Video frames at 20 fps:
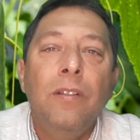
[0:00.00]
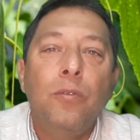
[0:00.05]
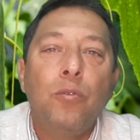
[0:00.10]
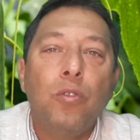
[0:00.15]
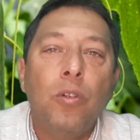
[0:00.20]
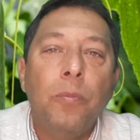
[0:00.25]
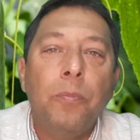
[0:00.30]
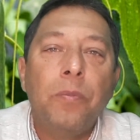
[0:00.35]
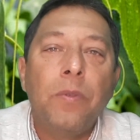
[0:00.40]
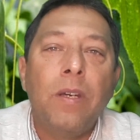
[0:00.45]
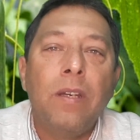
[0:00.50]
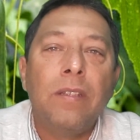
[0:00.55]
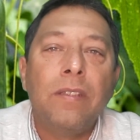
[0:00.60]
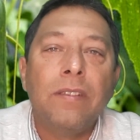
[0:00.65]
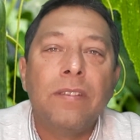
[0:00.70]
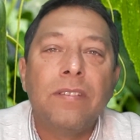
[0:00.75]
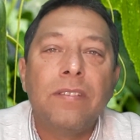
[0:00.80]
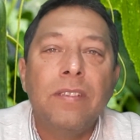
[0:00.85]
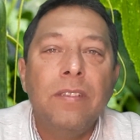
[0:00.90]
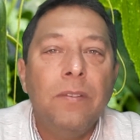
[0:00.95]

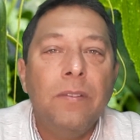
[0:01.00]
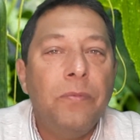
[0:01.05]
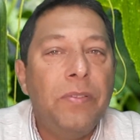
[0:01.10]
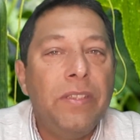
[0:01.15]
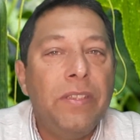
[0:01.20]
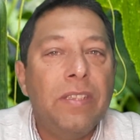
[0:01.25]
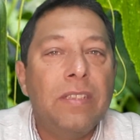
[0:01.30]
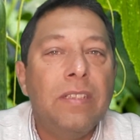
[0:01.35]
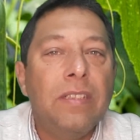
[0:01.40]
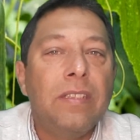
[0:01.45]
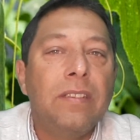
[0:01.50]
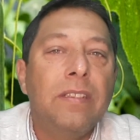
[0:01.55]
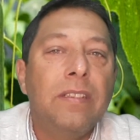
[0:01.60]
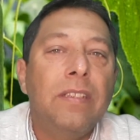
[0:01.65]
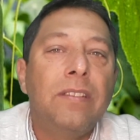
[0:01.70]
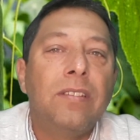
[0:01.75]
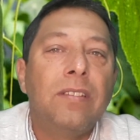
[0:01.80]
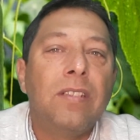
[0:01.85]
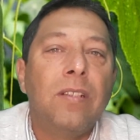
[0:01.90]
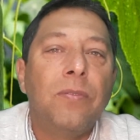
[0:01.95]
Toprağınızda fidelerin
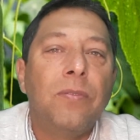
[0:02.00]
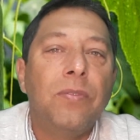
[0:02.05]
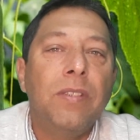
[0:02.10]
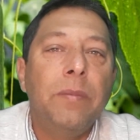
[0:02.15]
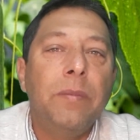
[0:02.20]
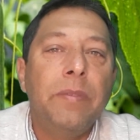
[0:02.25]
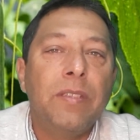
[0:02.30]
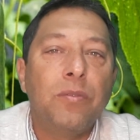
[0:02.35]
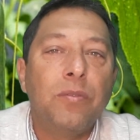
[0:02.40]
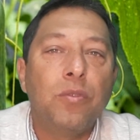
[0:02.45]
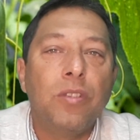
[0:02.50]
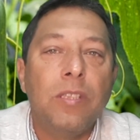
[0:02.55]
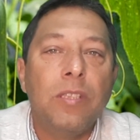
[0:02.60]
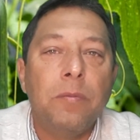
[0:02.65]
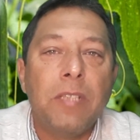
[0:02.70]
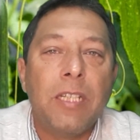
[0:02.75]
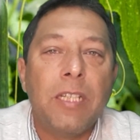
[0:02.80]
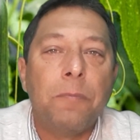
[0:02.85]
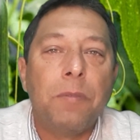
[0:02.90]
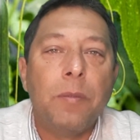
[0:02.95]
etrafına bir
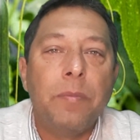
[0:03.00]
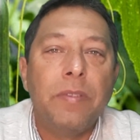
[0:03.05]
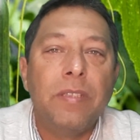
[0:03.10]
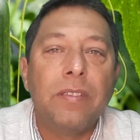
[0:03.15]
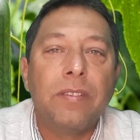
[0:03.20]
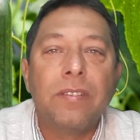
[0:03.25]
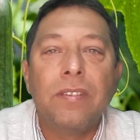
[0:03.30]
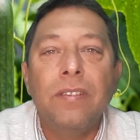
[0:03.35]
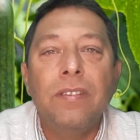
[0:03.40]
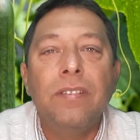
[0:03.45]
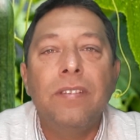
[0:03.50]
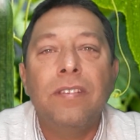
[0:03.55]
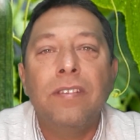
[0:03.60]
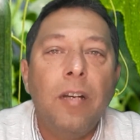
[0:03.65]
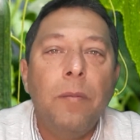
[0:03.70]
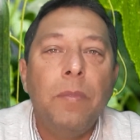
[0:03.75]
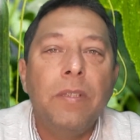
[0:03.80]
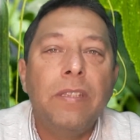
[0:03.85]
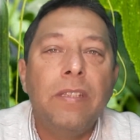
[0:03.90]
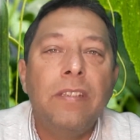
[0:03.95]
sulama yapabilirsiniz.
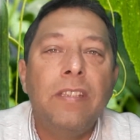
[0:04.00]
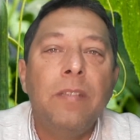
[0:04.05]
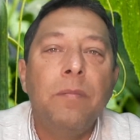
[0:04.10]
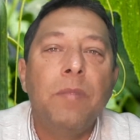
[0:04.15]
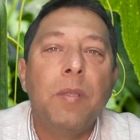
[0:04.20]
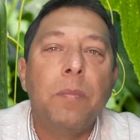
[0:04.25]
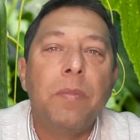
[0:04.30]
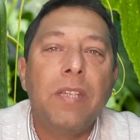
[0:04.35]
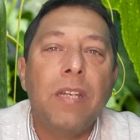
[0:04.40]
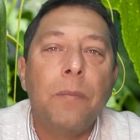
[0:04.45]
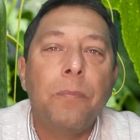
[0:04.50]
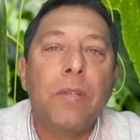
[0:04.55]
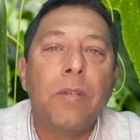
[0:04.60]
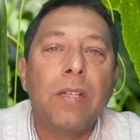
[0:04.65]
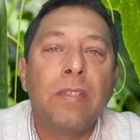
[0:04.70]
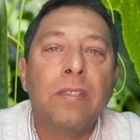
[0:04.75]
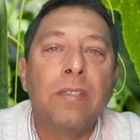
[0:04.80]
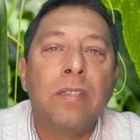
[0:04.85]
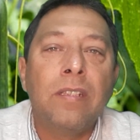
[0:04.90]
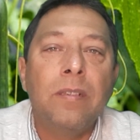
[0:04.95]
Ama dediğim gibi
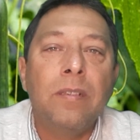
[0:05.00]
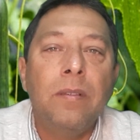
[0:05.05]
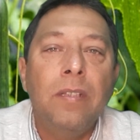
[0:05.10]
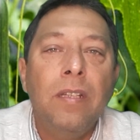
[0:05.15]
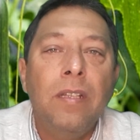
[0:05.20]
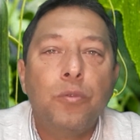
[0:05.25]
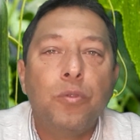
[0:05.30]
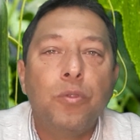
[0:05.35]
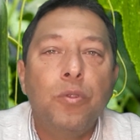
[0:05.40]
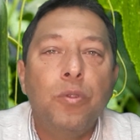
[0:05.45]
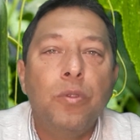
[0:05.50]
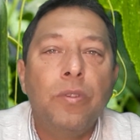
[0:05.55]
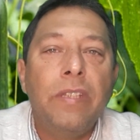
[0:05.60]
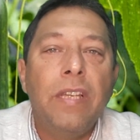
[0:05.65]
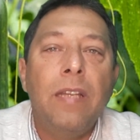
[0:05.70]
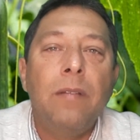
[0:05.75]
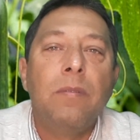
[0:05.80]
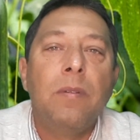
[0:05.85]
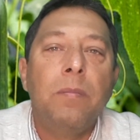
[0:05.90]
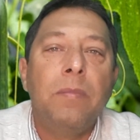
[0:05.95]
yapraklara suyun
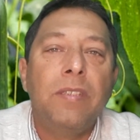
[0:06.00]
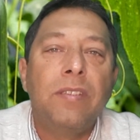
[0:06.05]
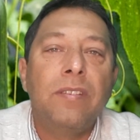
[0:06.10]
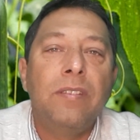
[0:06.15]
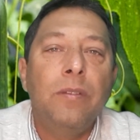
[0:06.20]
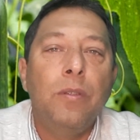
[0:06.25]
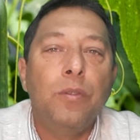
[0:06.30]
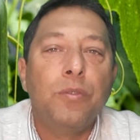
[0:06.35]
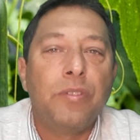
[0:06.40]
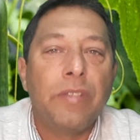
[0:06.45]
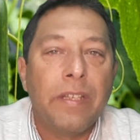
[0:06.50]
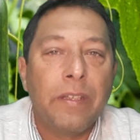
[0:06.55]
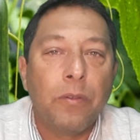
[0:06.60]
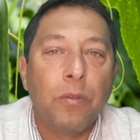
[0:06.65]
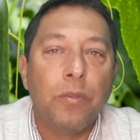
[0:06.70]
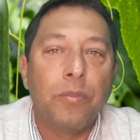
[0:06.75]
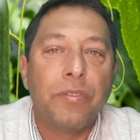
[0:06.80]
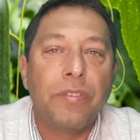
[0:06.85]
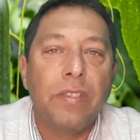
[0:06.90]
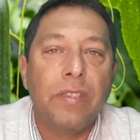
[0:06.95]
gelmemesine özen
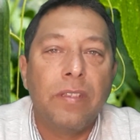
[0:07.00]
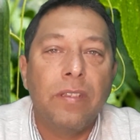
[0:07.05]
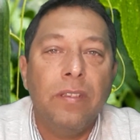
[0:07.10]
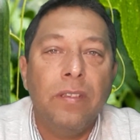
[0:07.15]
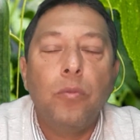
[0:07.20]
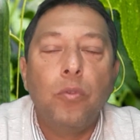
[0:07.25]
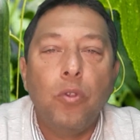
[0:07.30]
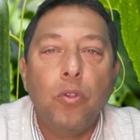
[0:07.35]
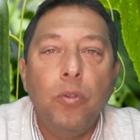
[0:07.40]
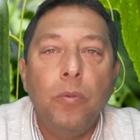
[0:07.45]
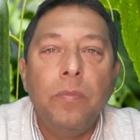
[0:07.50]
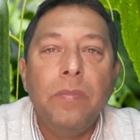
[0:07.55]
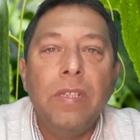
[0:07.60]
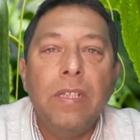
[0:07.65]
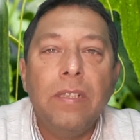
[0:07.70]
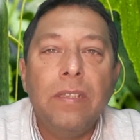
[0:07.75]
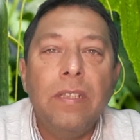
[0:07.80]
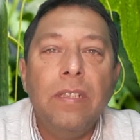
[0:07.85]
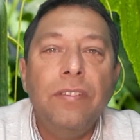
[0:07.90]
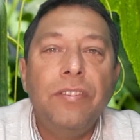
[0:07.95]
gösterin.
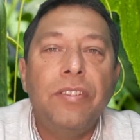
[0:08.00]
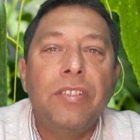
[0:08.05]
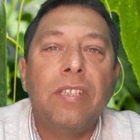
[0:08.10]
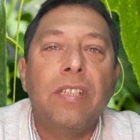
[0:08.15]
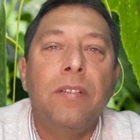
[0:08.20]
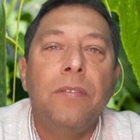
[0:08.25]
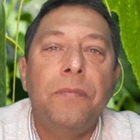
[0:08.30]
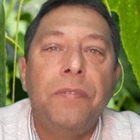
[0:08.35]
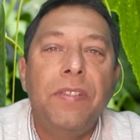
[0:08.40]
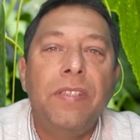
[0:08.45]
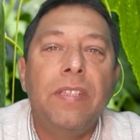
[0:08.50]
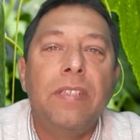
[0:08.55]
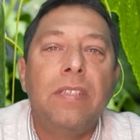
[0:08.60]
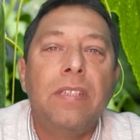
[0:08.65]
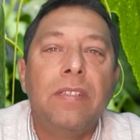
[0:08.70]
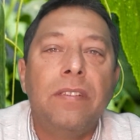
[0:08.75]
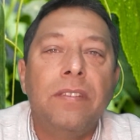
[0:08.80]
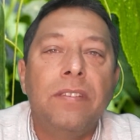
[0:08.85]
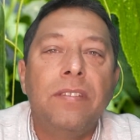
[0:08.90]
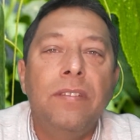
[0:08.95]
Tohumlardan çıkan
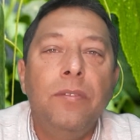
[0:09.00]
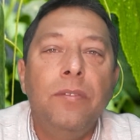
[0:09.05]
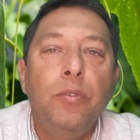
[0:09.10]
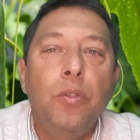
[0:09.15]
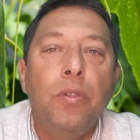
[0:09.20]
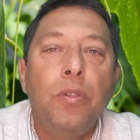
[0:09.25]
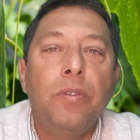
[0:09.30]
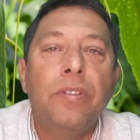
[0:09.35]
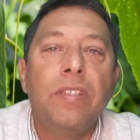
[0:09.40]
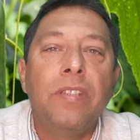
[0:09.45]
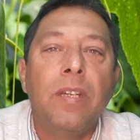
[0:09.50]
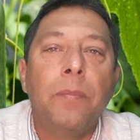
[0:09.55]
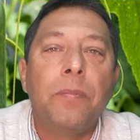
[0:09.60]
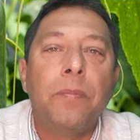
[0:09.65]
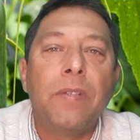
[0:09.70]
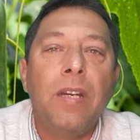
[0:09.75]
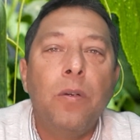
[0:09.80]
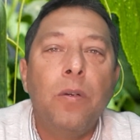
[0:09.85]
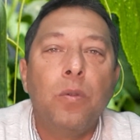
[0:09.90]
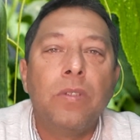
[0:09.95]
fidelerinizin 4
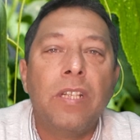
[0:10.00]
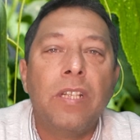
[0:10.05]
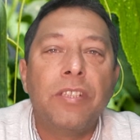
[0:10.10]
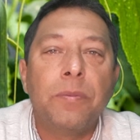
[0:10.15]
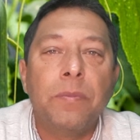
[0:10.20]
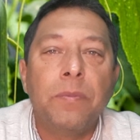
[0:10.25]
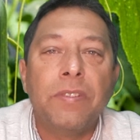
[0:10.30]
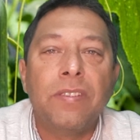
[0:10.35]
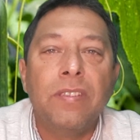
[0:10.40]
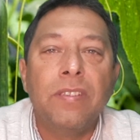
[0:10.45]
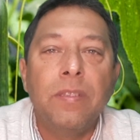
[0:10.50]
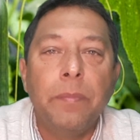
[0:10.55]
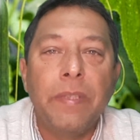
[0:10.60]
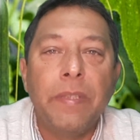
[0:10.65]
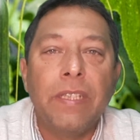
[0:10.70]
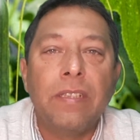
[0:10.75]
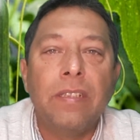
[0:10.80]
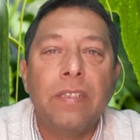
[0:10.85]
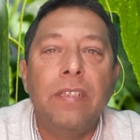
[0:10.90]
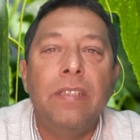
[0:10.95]
yaprağa ulaşmasını
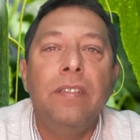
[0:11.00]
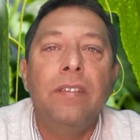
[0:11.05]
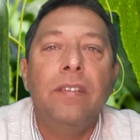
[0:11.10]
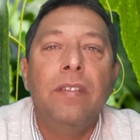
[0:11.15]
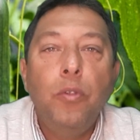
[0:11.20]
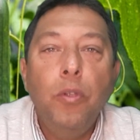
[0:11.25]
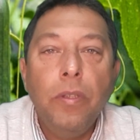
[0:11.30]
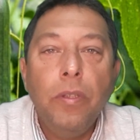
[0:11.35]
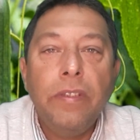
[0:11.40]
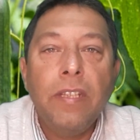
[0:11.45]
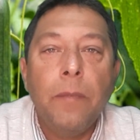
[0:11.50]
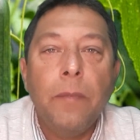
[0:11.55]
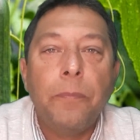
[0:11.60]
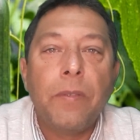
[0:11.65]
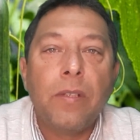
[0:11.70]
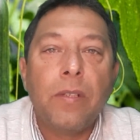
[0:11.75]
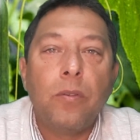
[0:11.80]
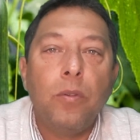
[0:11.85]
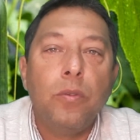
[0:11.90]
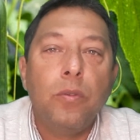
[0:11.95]
bekleyin. 4
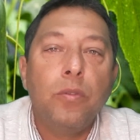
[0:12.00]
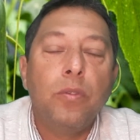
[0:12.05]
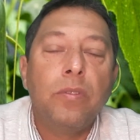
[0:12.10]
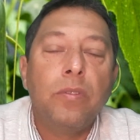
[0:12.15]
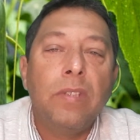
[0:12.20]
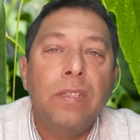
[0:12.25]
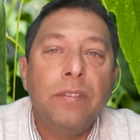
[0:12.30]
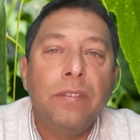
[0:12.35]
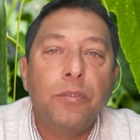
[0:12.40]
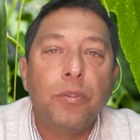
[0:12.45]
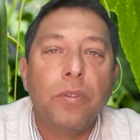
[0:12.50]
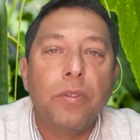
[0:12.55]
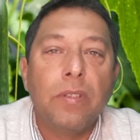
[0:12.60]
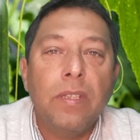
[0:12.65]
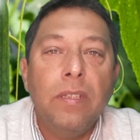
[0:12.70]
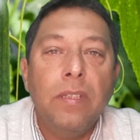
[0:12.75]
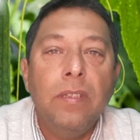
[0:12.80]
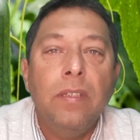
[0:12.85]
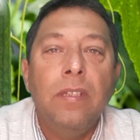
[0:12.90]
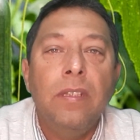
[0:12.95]
yaprak olduktan
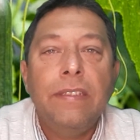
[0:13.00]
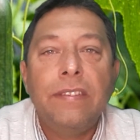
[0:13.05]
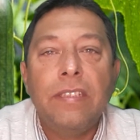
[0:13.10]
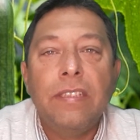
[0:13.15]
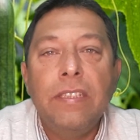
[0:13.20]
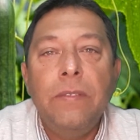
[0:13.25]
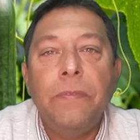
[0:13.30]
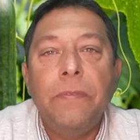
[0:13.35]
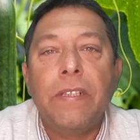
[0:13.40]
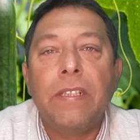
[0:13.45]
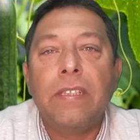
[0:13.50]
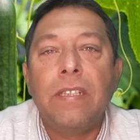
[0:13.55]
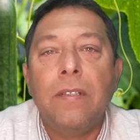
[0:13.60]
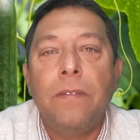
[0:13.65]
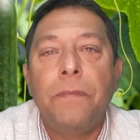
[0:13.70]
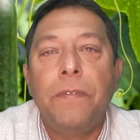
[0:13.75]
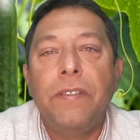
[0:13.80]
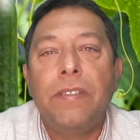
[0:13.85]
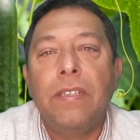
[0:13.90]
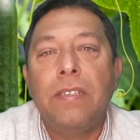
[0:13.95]
sonra zayıf
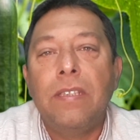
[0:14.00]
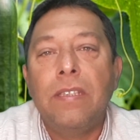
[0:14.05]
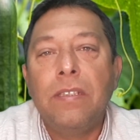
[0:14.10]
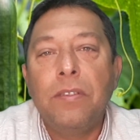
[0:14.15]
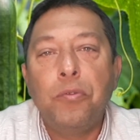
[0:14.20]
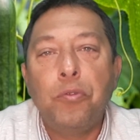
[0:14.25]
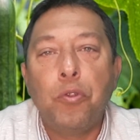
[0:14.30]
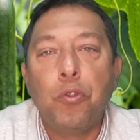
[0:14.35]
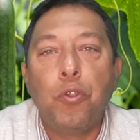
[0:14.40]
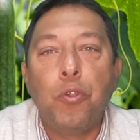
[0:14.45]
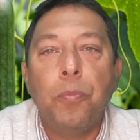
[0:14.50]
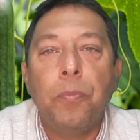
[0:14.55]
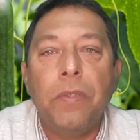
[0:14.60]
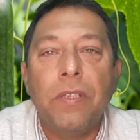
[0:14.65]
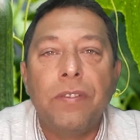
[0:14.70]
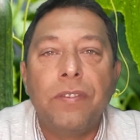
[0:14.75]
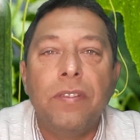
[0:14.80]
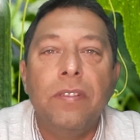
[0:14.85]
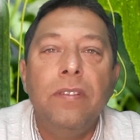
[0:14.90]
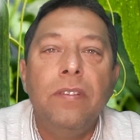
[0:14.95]
kalan fideleri söküp
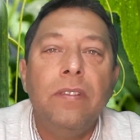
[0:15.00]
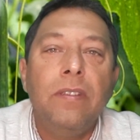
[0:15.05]
atın